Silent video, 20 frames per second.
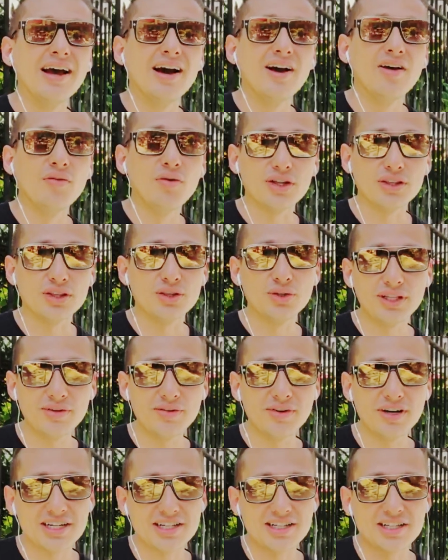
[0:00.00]
Вот, но
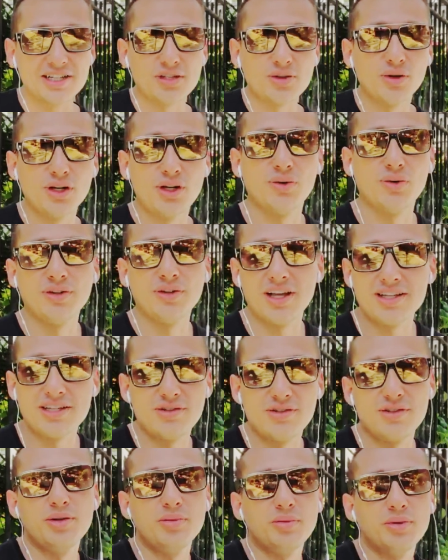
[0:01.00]
неважно, сколько у нас
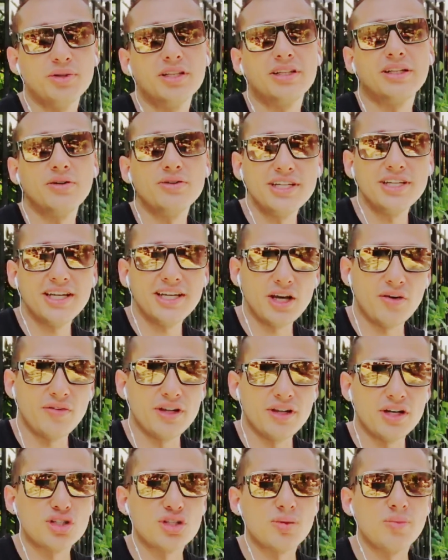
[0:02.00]
сегодня будет людей, я
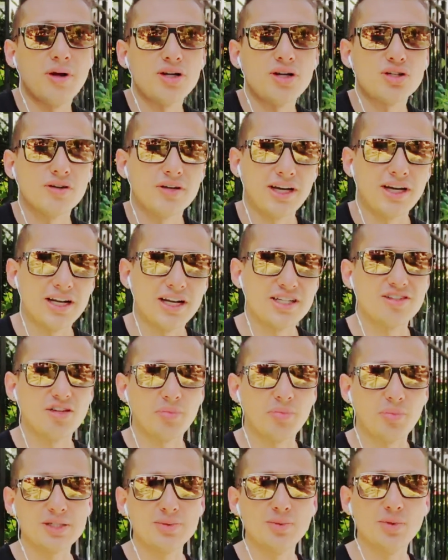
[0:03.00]
уверен, что большое количество
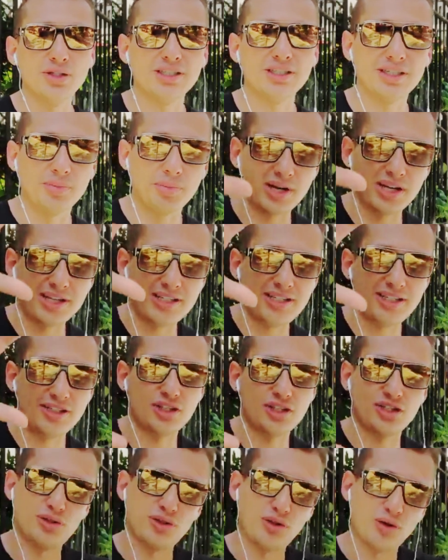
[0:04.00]
посмотрит.
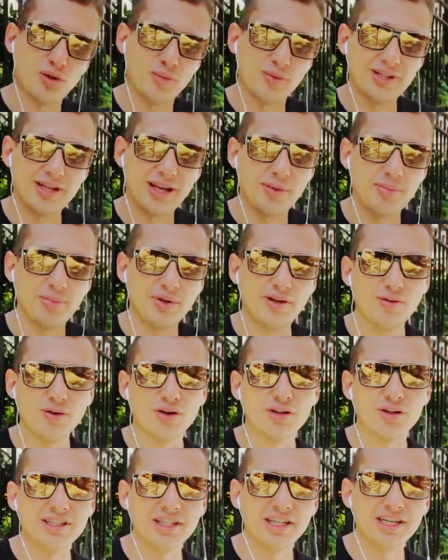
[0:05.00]
Простите, что у меня
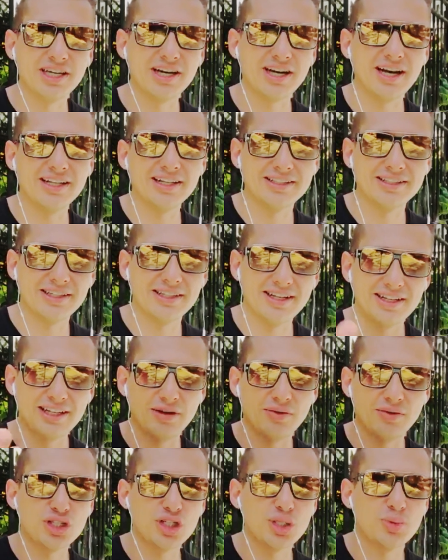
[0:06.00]
перевернут экран, это для
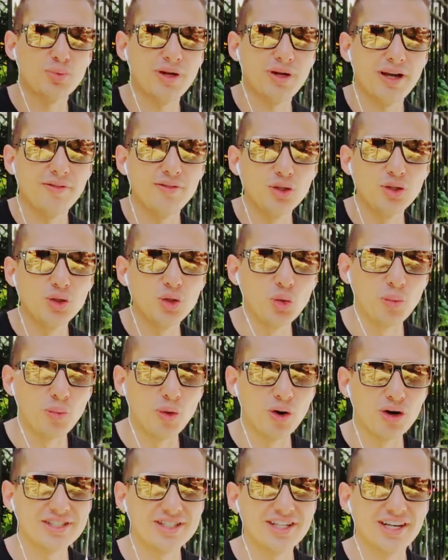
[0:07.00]
того, чтобы я в YouTube
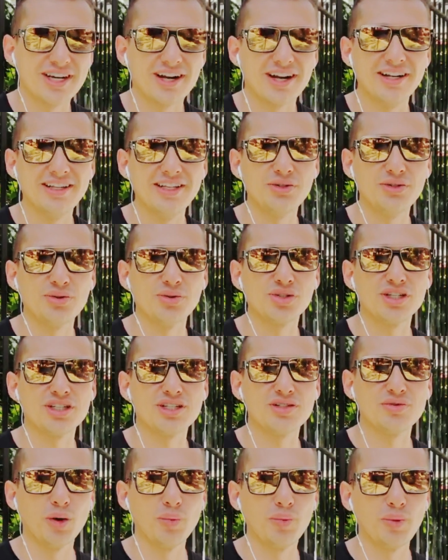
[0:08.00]
мог сохранить уже
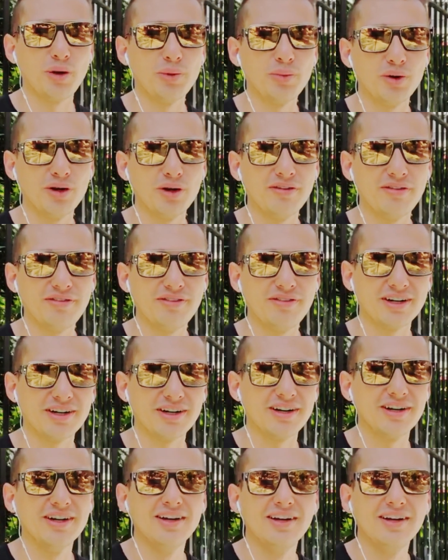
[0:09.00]
свой прямой эфир